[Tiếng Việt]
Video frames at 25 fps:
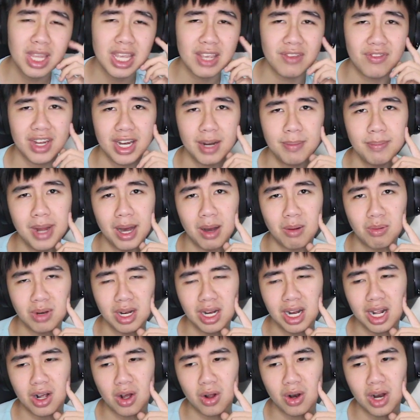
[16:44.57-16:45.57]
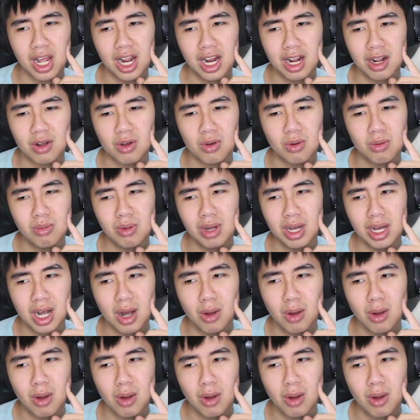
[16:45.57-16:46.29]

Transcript: tỷ Việt Nam đồng Nên là có lẽ là cũng ờ,